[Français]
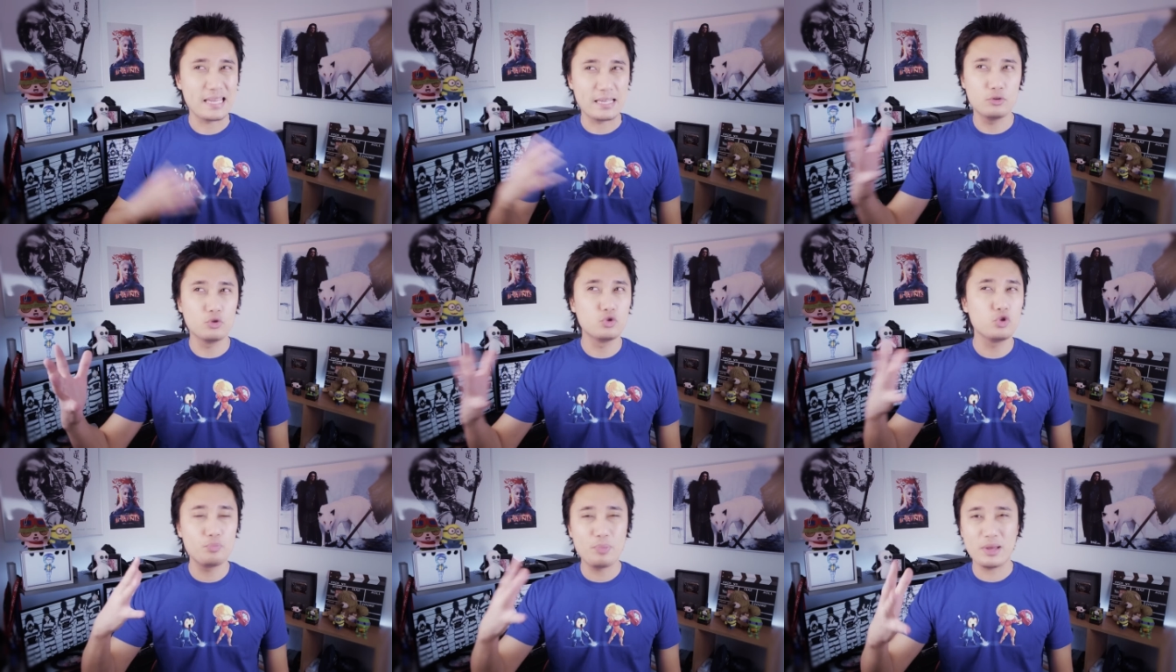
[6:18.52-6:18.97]
Il y
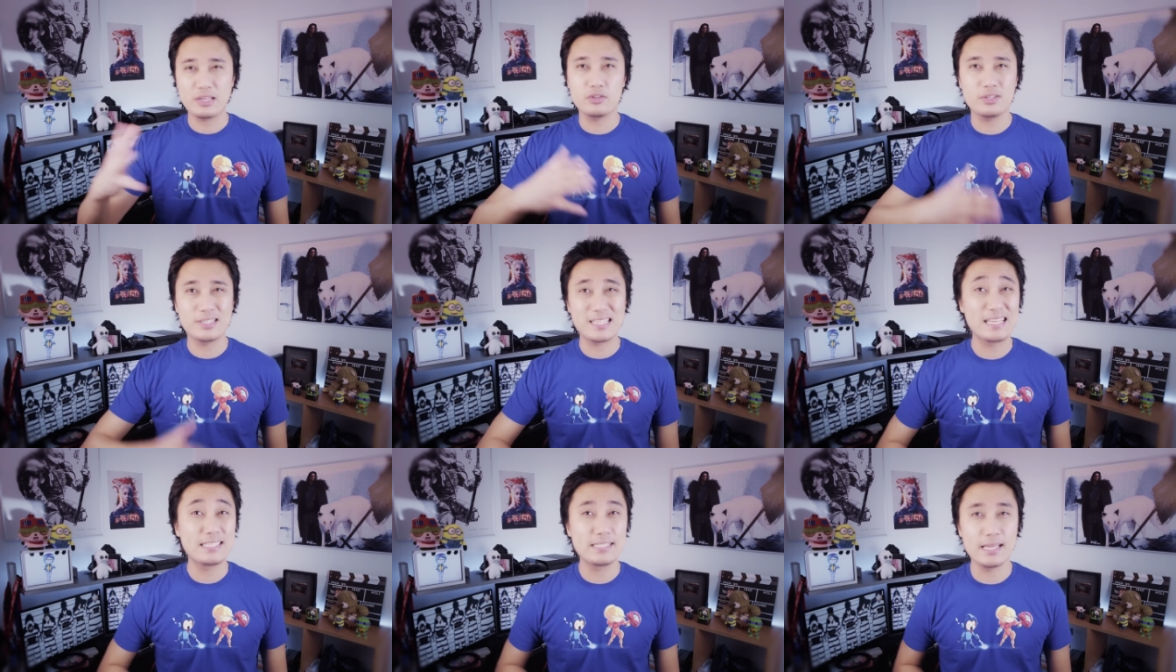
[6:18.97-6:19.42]
a deux autres
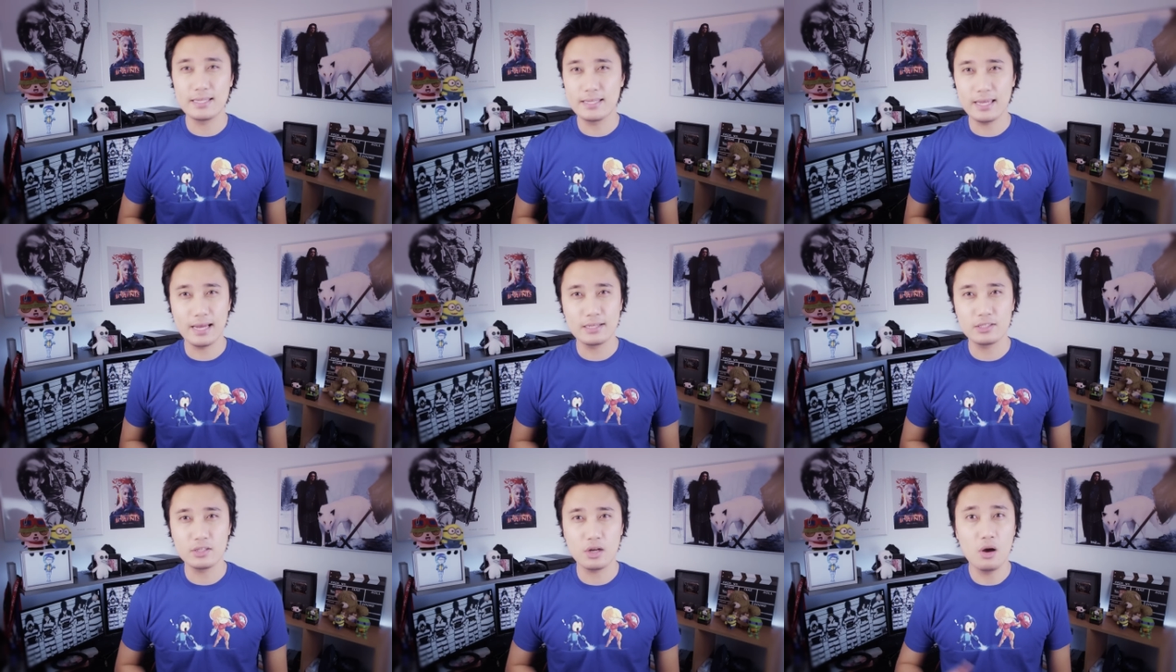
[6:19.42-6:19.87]
personnages assez
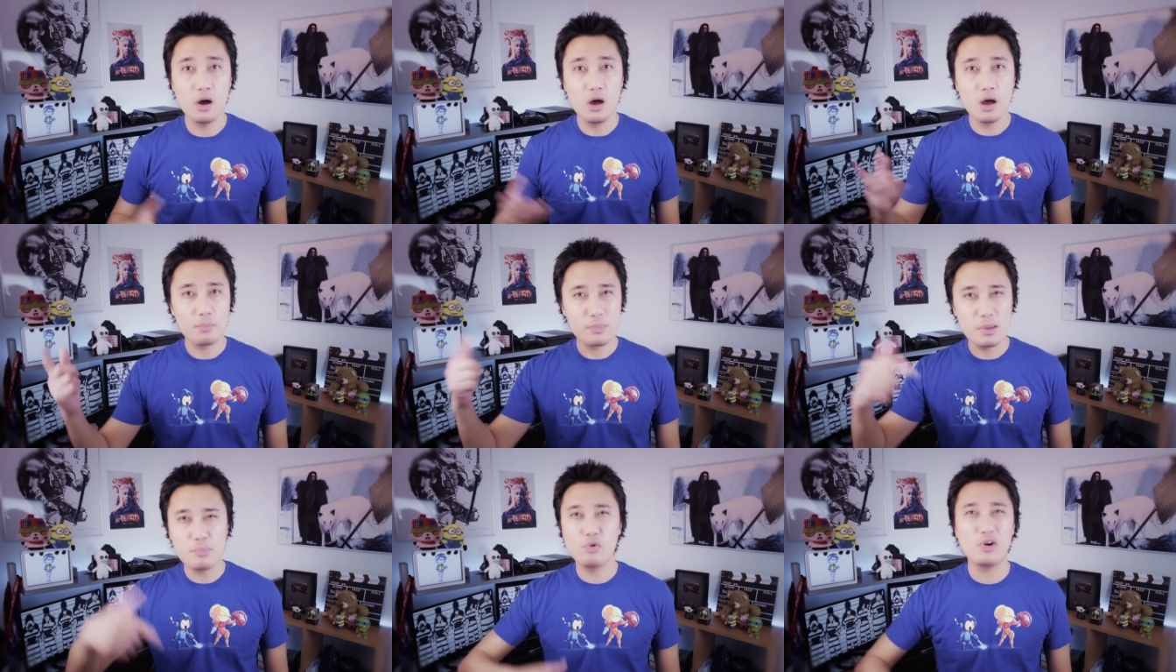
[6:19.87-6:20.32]
intéressants,
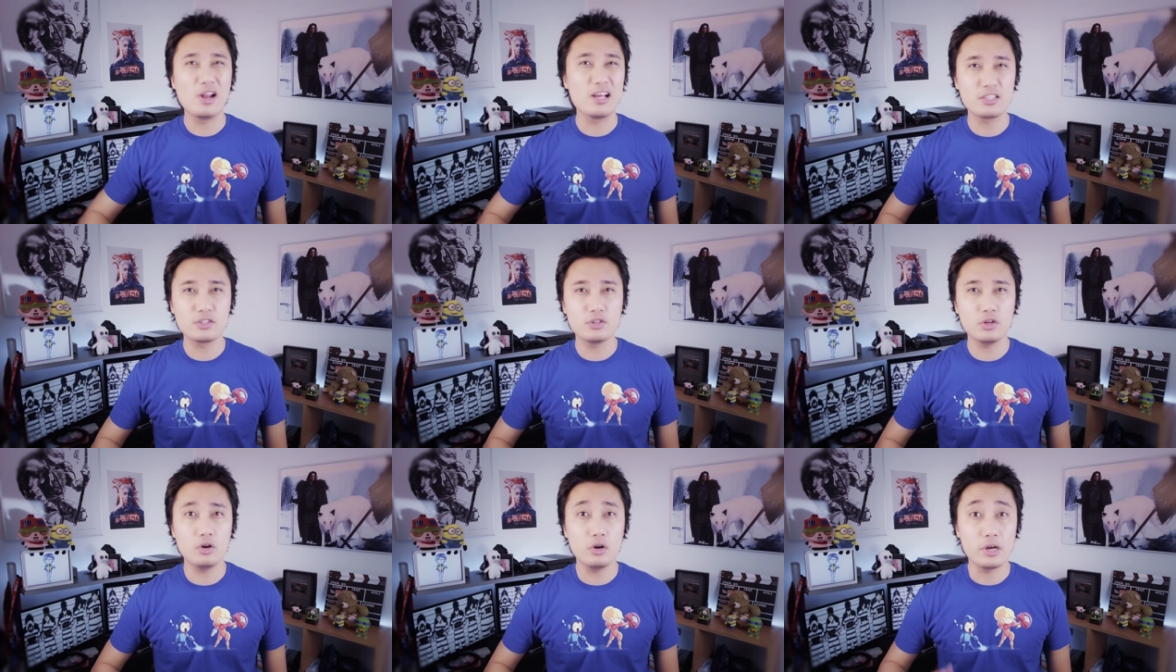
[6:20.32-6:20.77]
mais pour
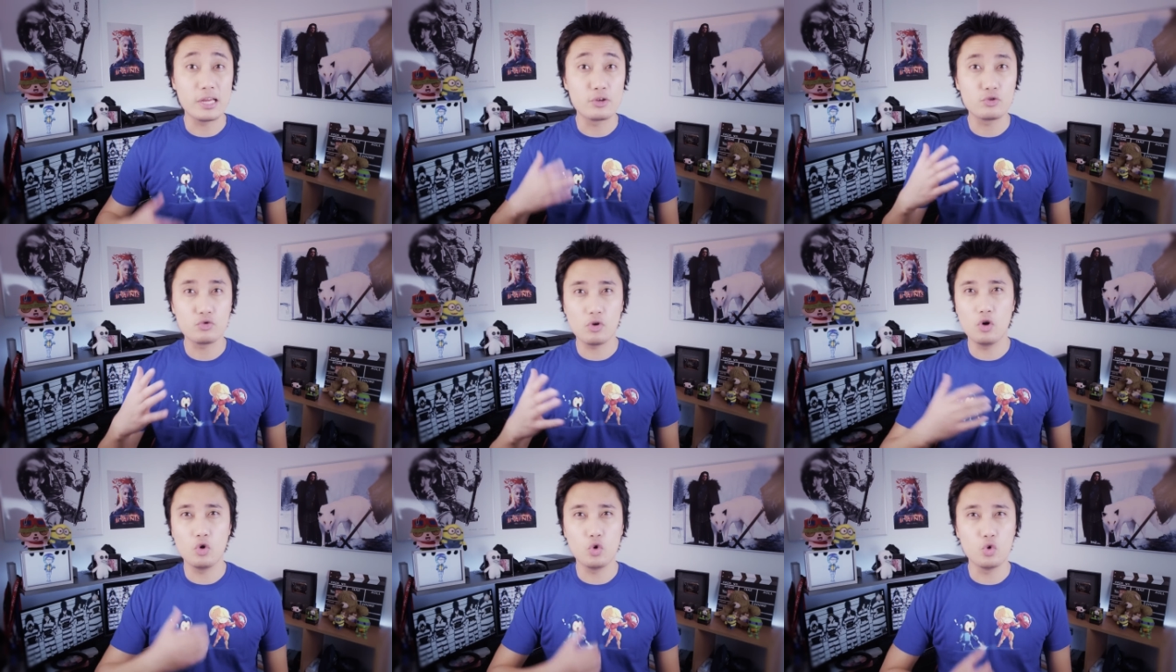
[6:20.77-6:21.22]
l'instant, ils
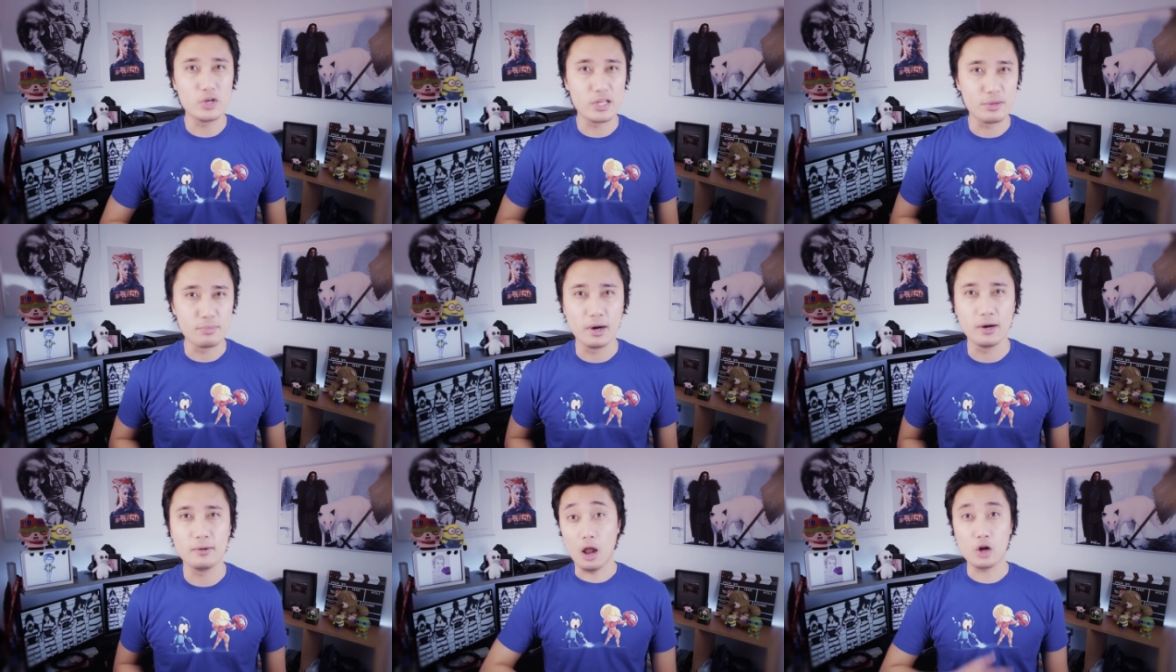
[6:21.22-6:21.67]
sont en roue libre.